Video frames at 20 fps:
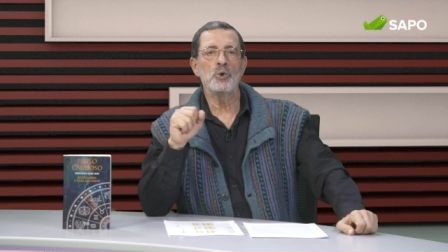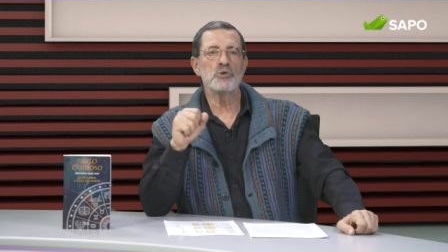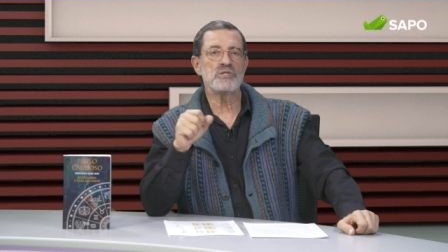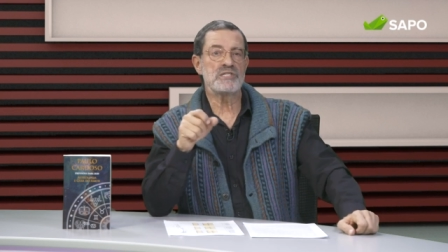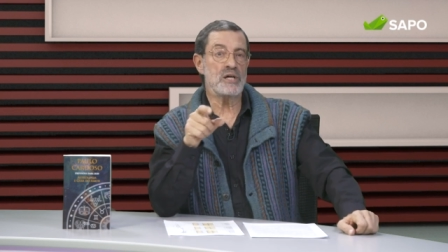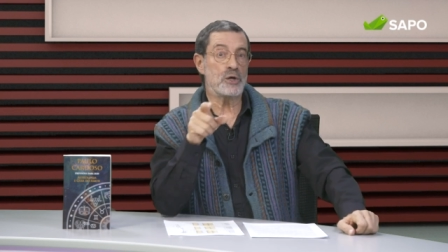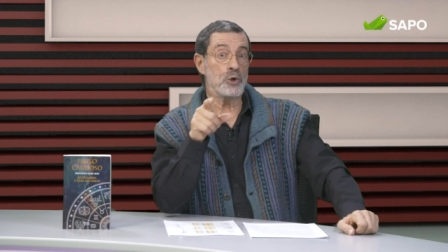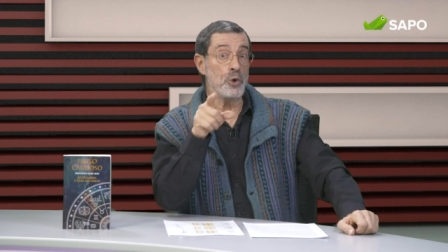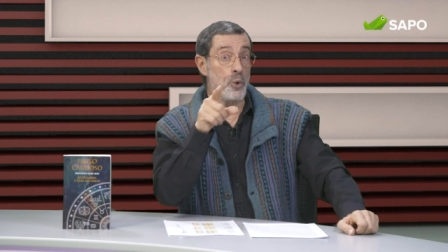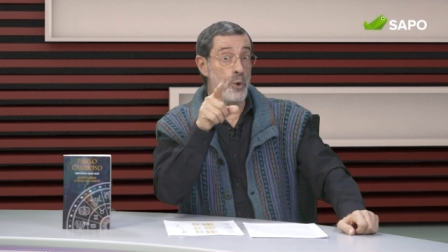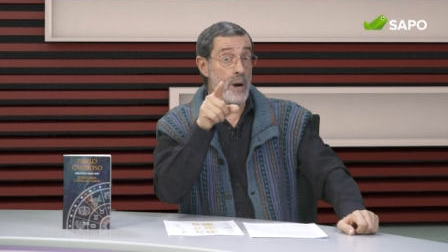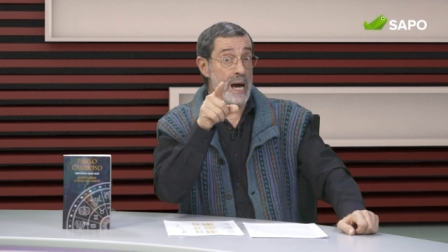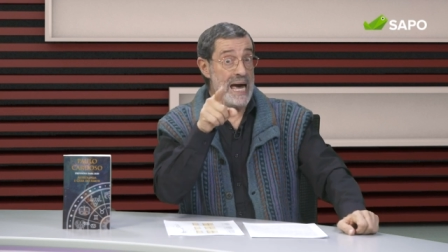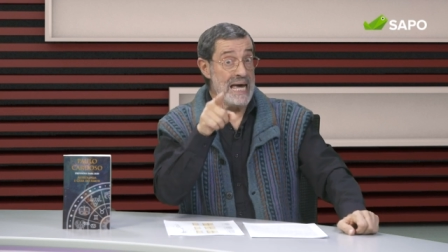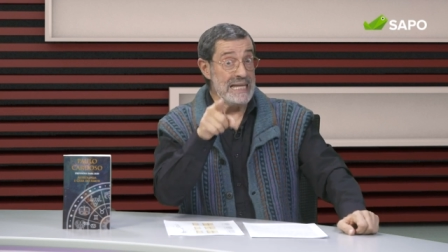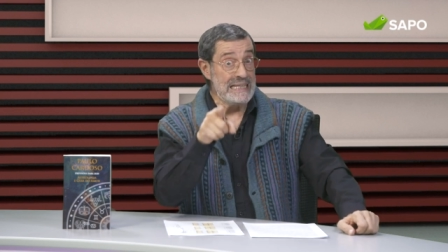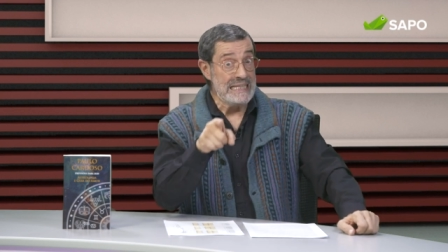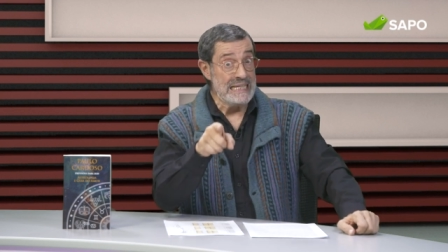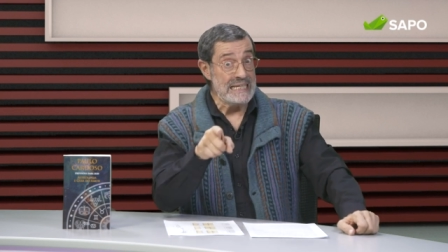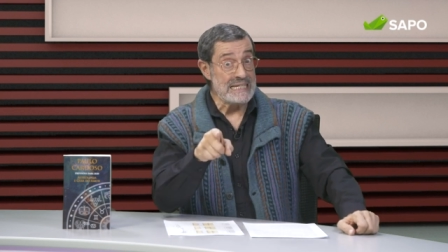Ouça com
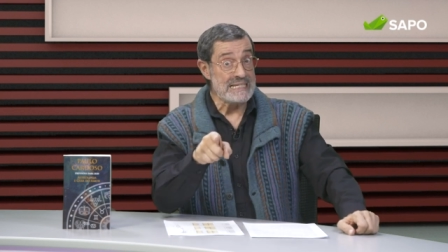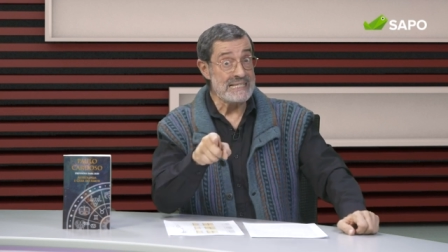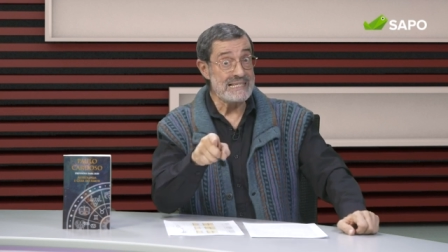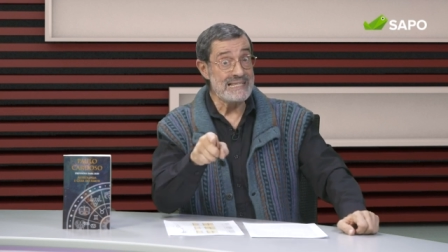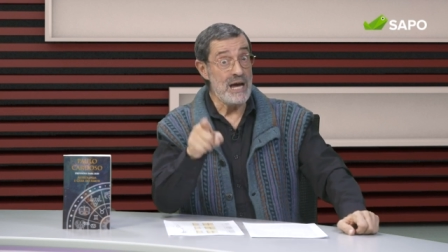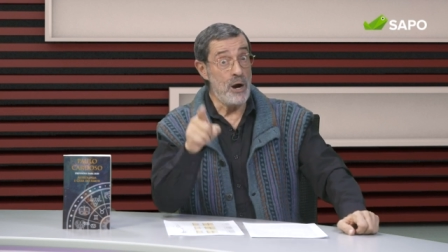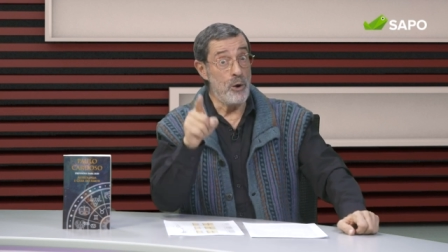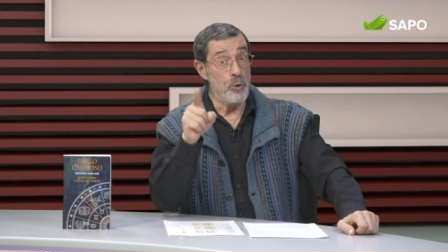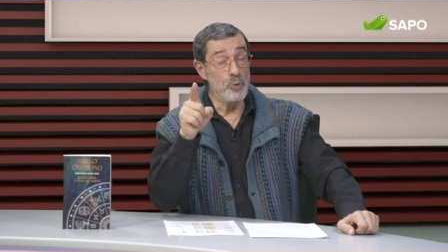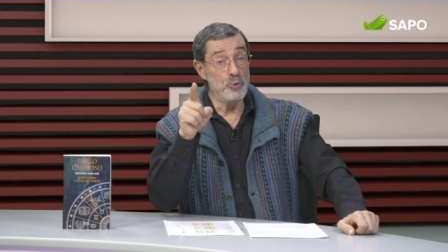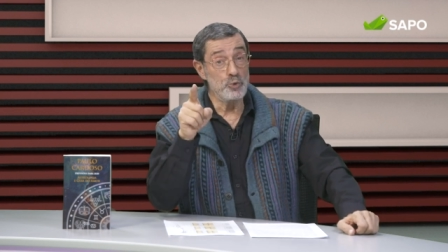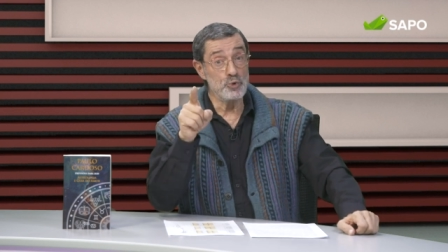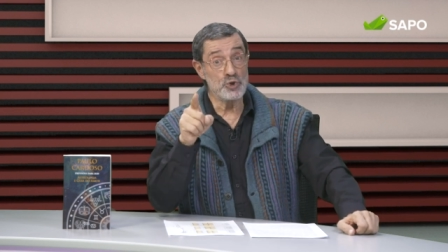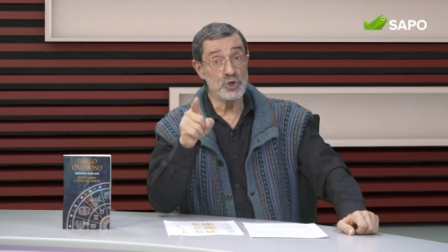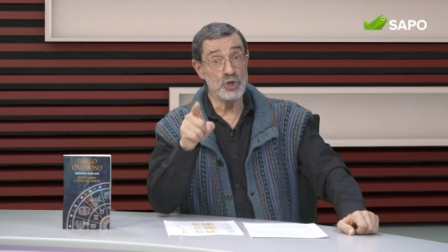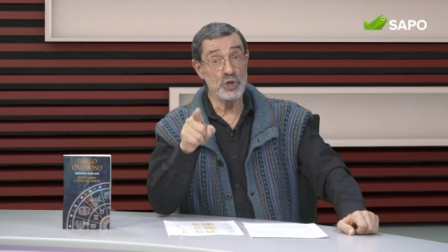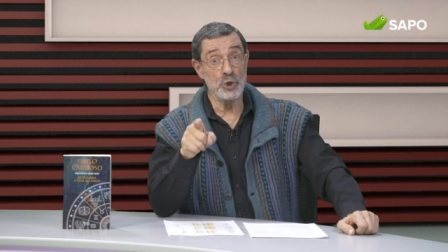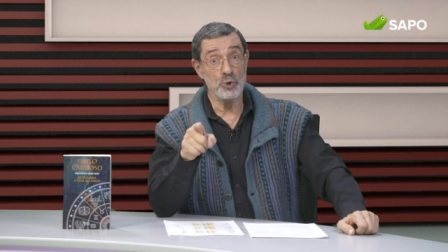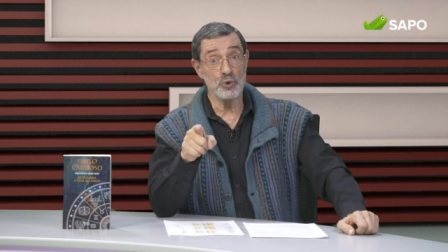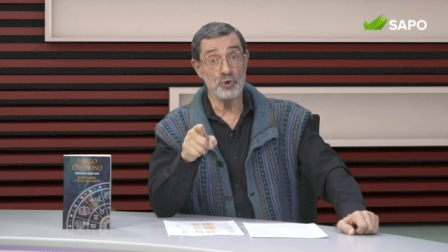atenção
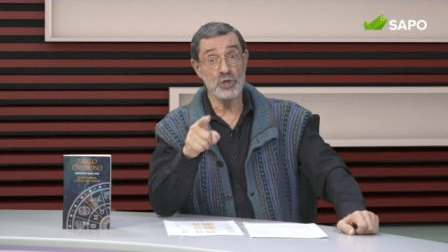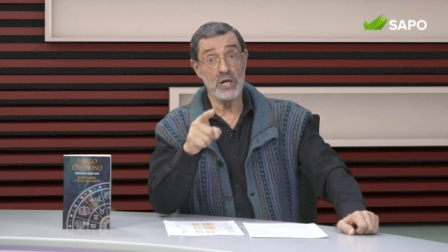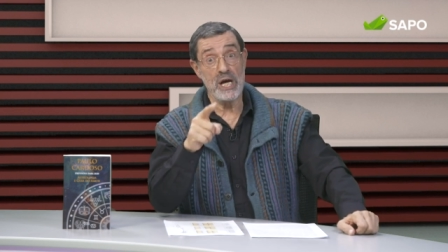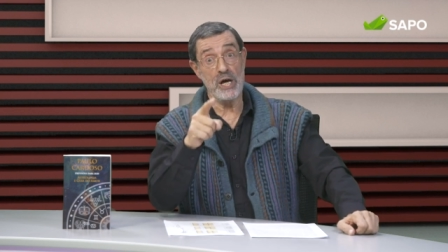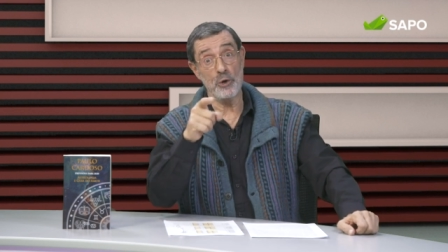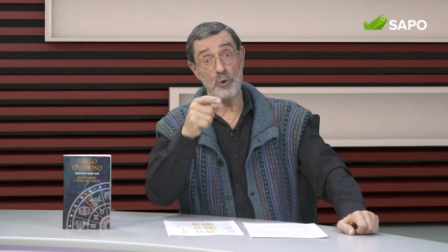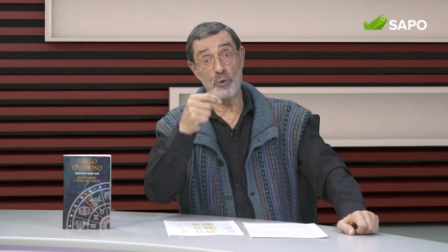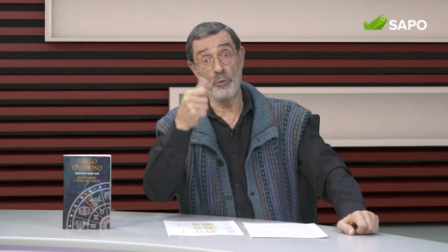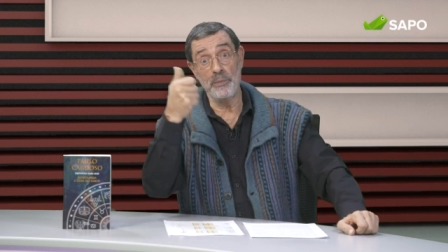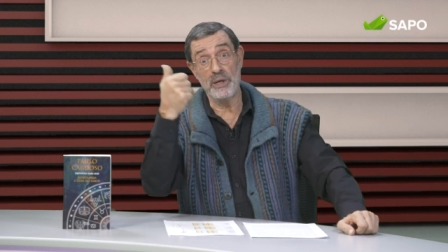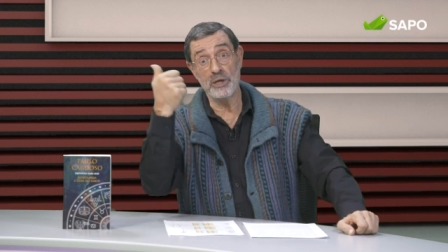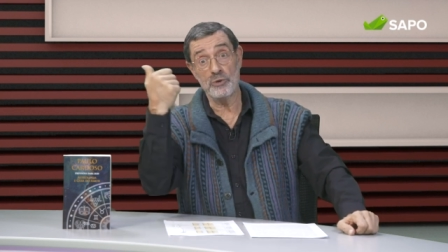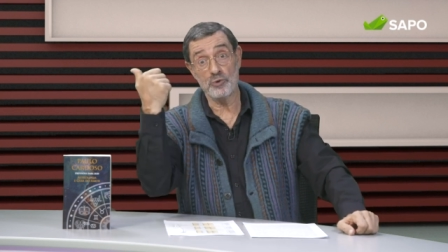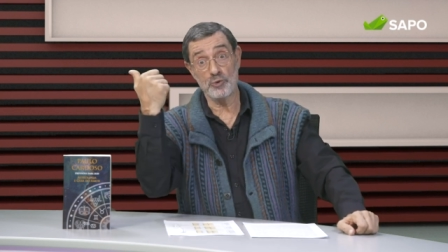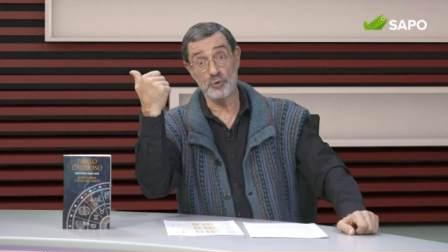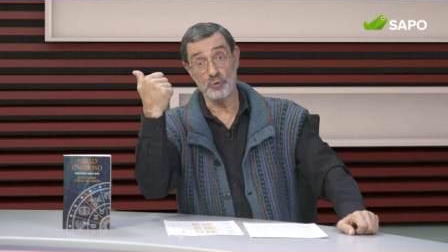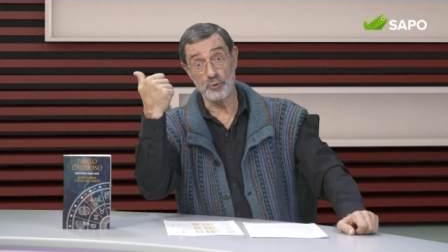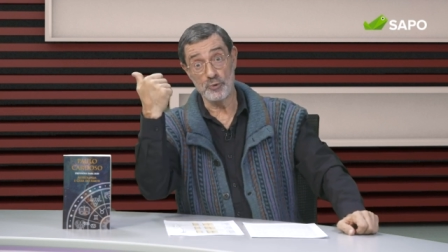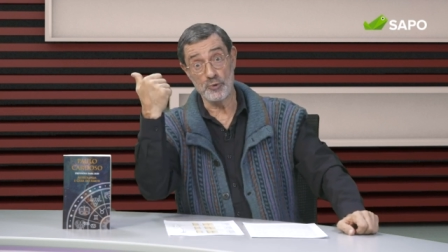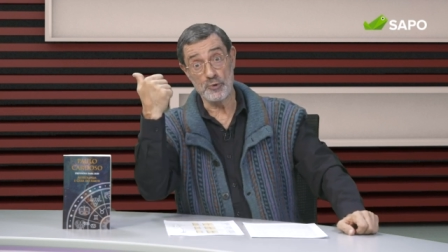os seus
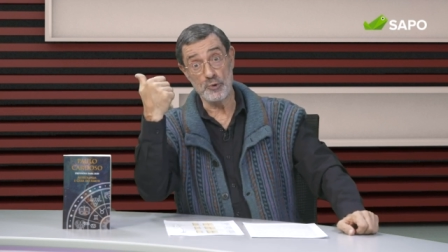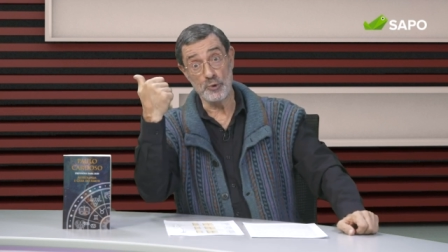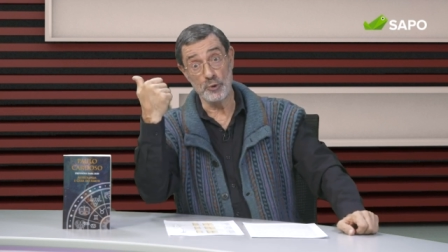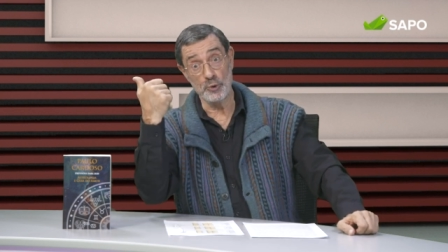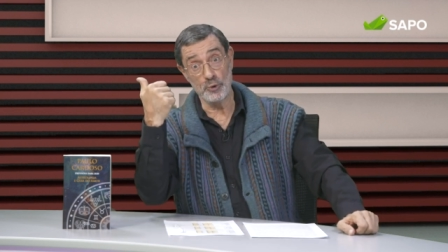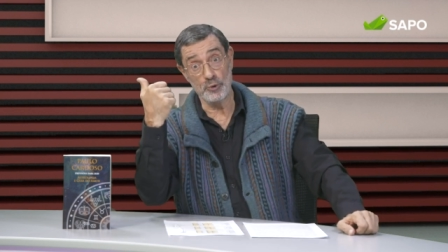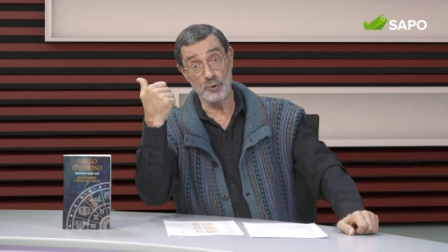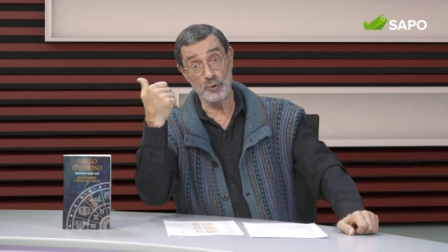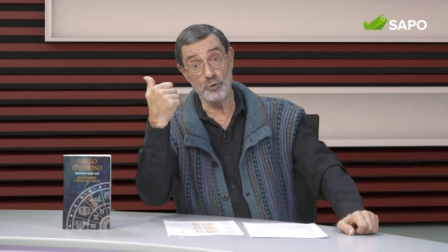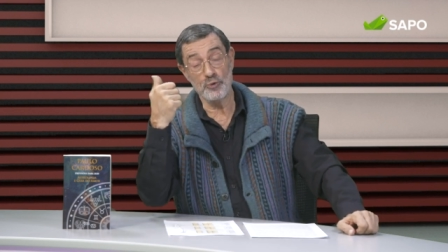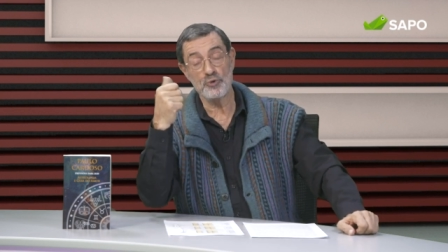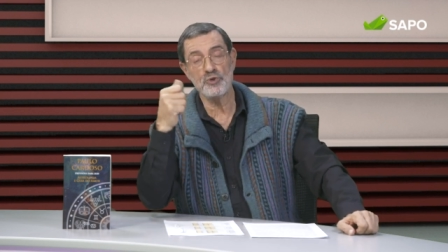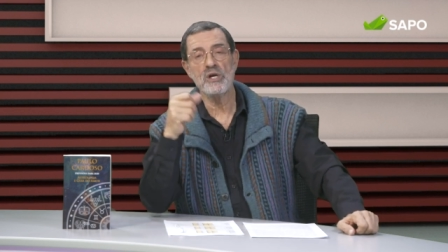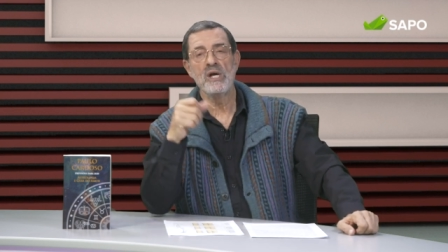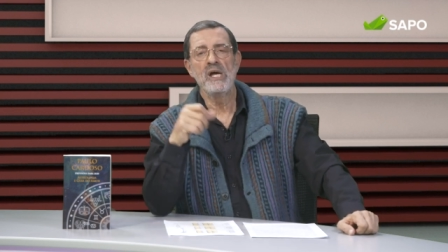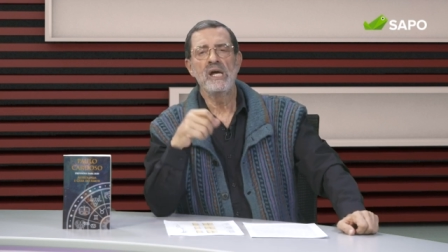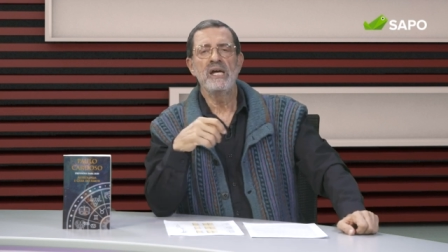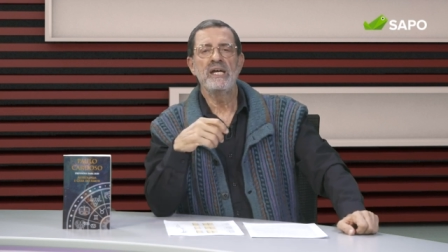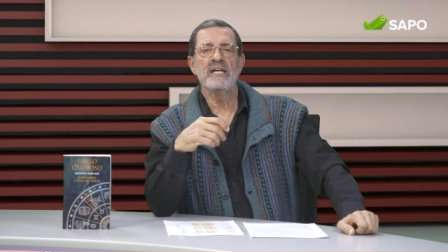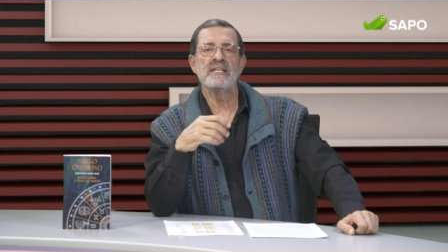argumentos dos
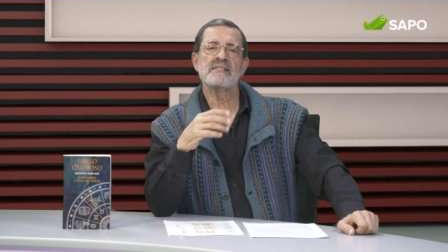outros